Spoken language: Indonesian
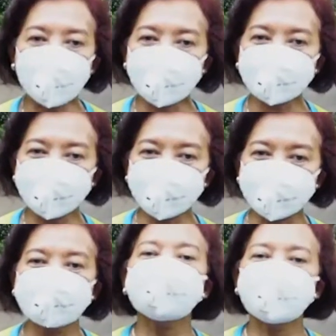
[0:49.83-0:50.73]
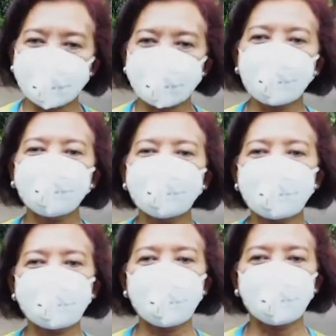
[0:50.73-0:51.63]
listrik kepada
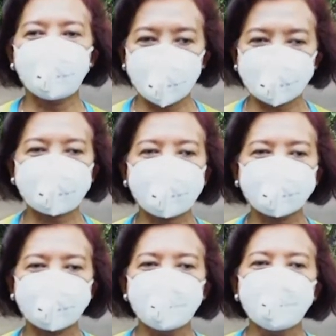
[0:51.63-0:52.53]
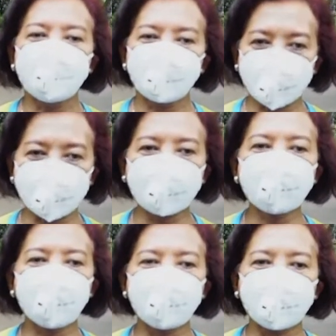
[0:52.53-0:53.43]
keluarga prasejahtera.
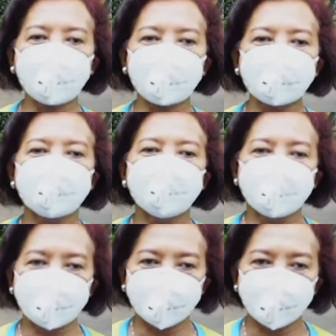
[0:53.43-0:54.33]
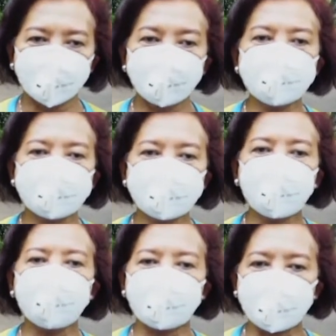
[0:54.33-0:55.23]
Tunggu apa lagi? Segera
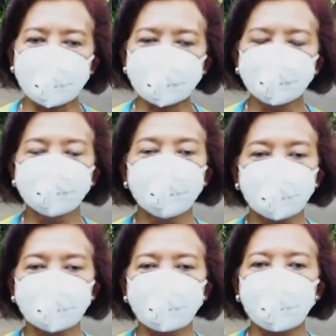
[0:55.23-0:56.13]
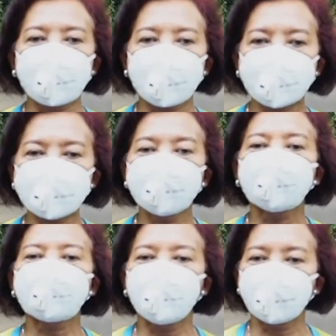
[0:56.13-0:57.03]
daftar melalui website
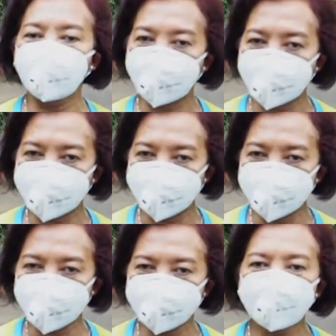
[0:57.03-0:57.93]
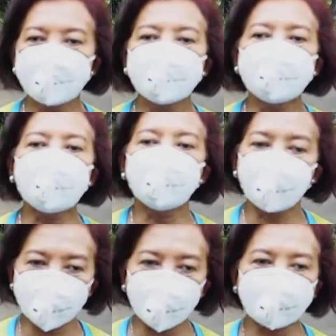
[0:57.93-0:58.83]
PLN Mobile
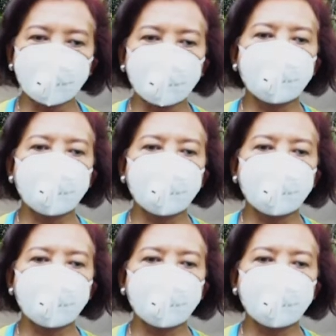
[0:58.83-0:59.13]
pcrr.pln.co.id